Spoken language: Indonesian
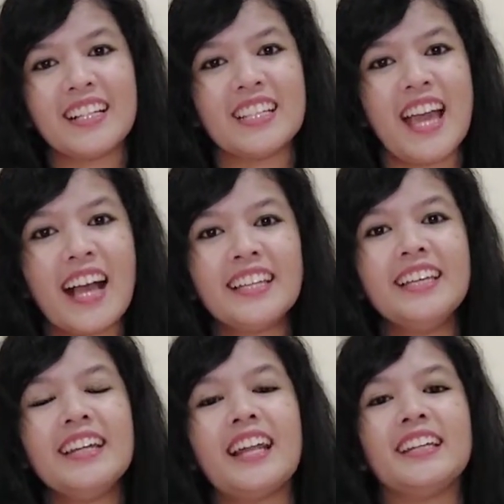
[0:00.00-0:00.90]

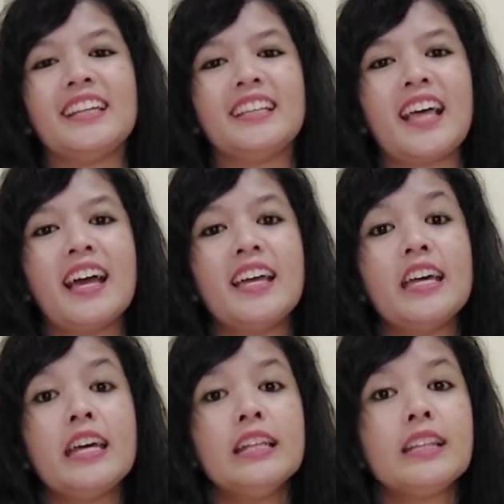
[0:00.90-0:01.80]
keyakinan kita
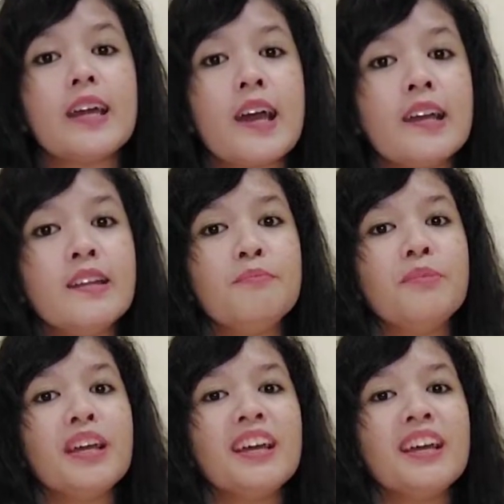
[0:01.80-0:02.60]
terhadap